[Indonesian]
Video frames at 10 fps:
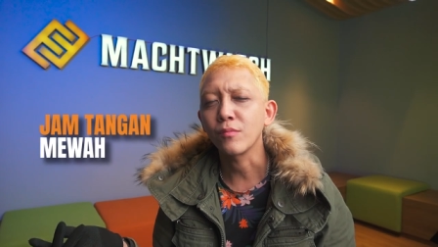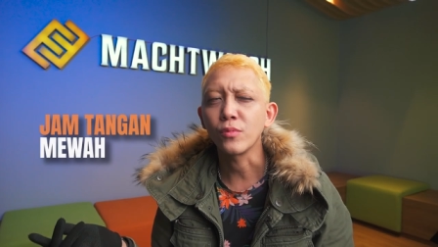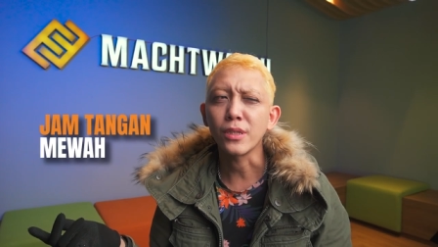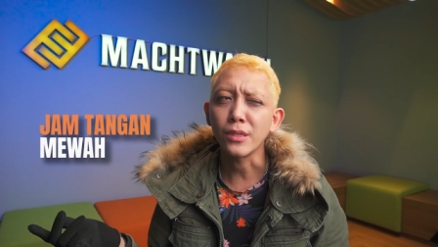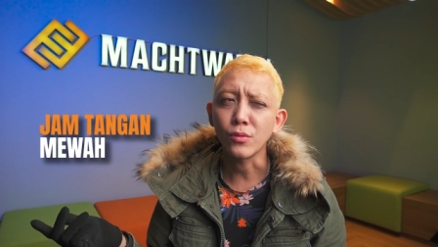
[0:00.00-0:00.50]
yang
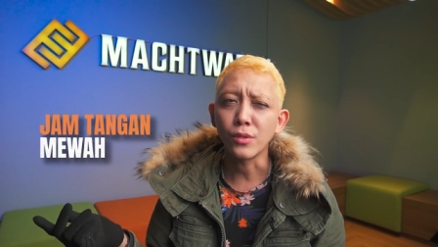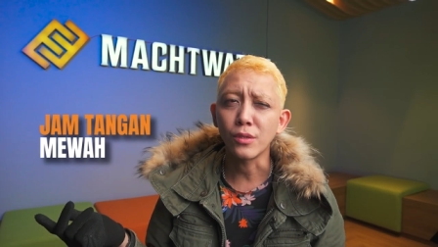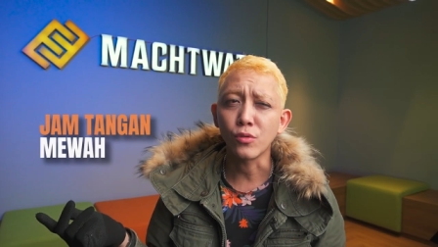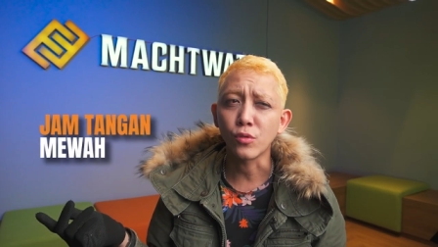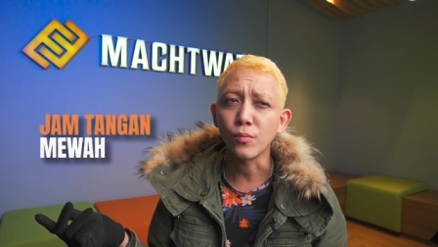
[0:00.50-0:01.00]
mungkin udah
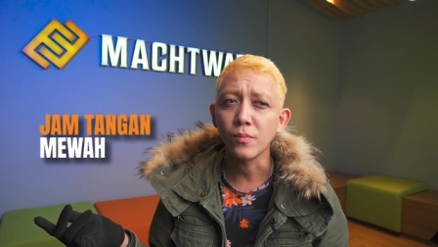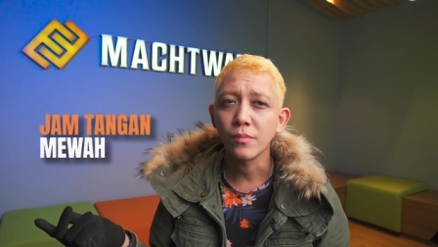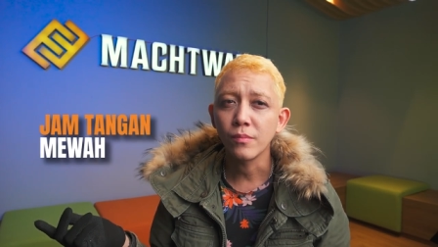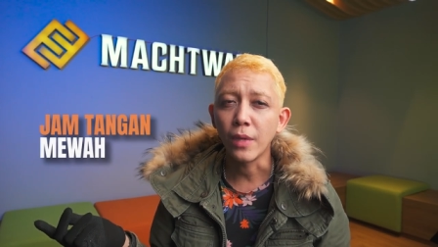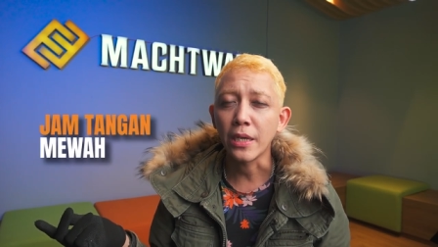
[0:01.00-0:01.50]
cukup
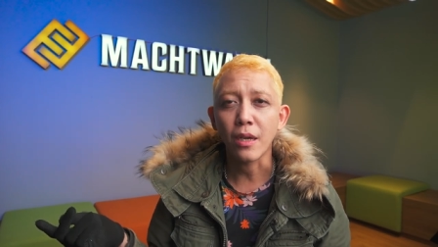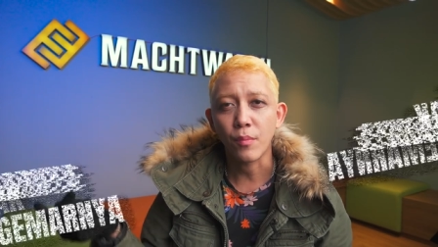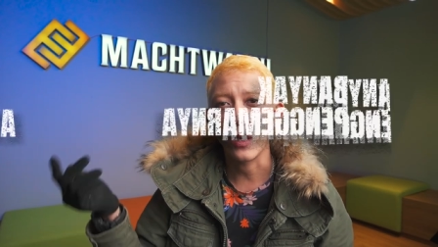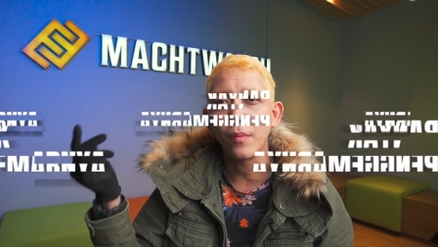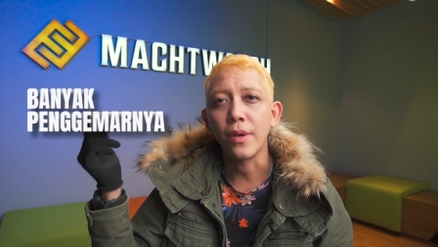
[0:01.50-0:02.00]
banyak
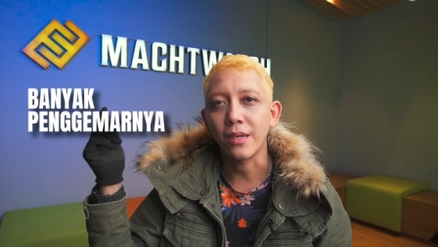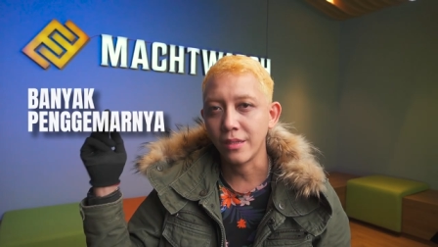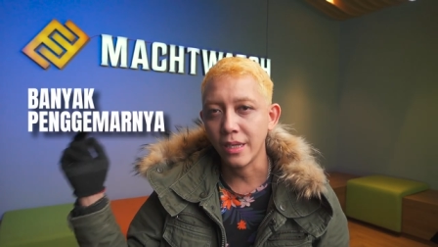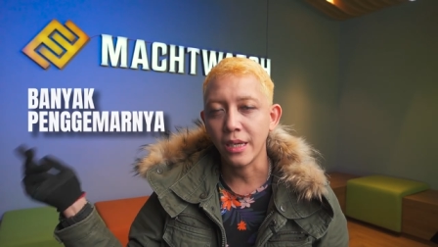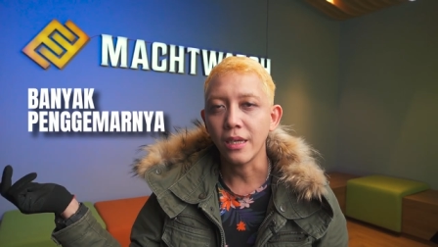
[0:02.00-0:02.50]

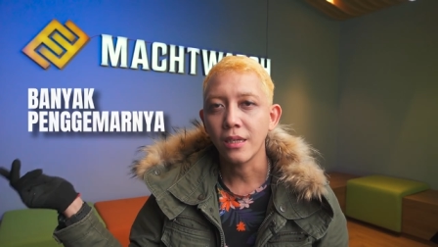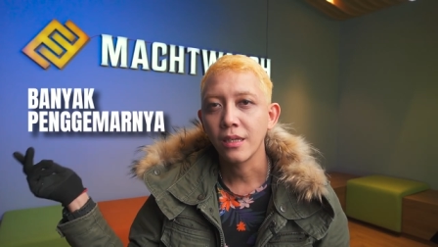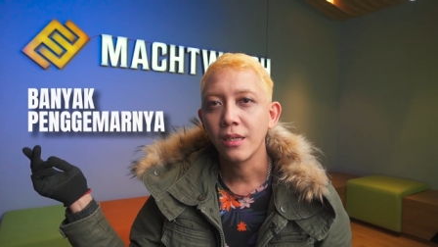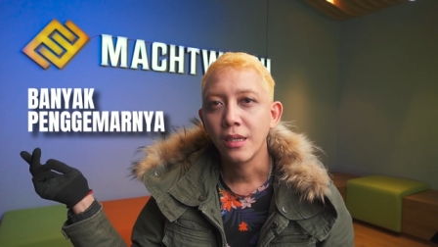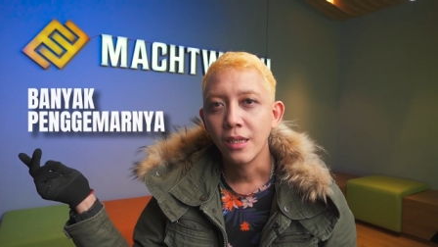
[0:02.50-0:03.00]
penggemarnya ya.
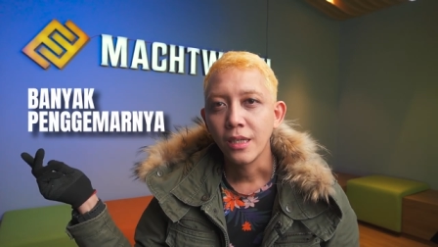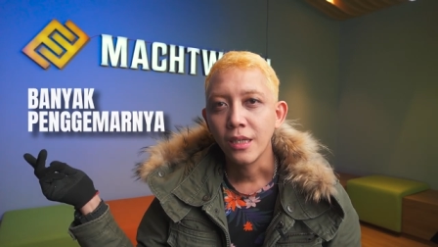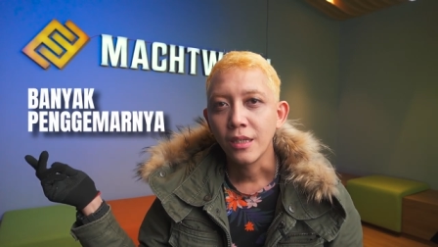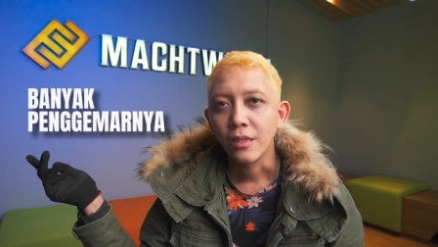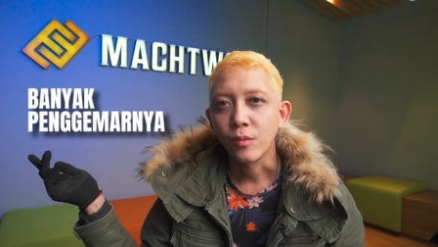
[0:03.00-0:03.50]

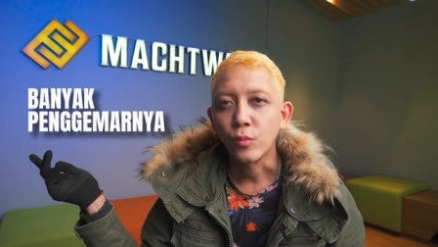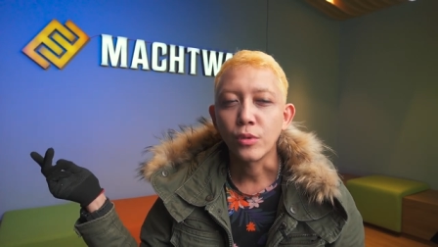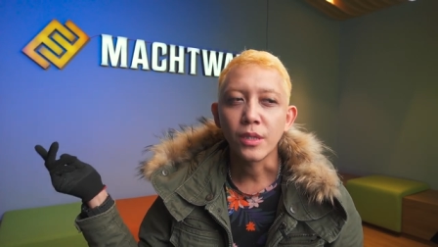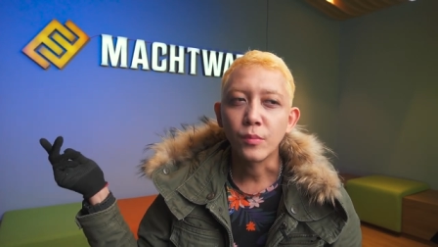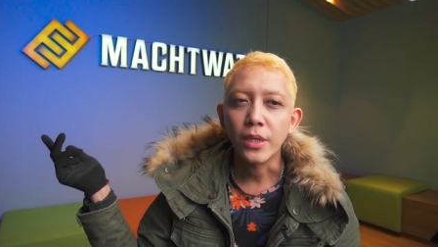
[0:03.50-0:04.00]
ya.
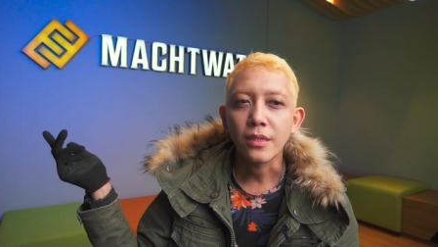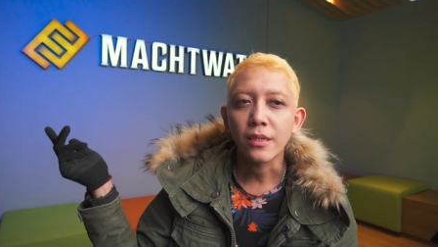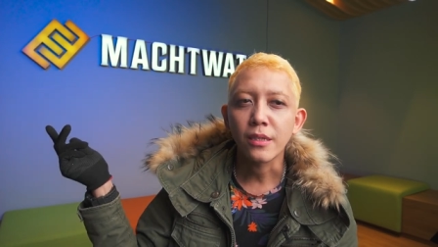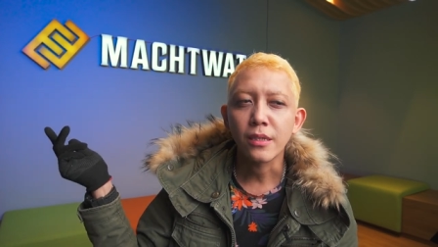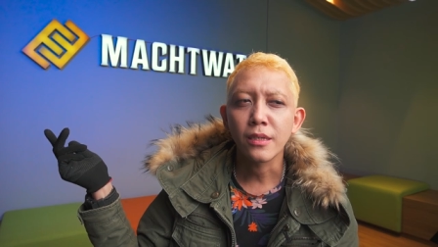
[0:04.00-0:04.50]
Mungkin
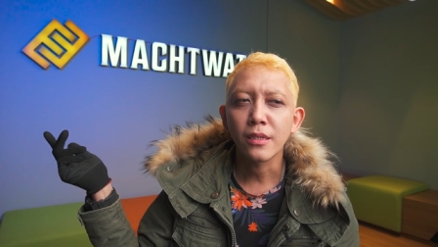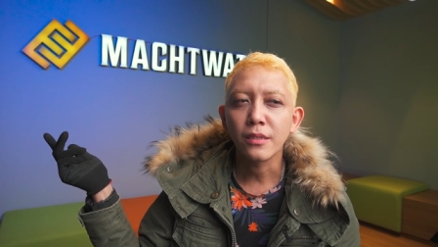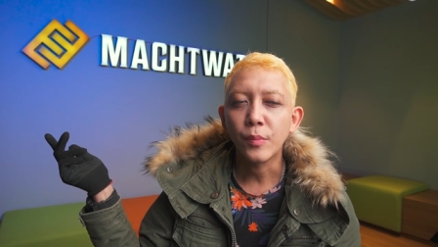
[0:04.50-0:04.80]
biasanya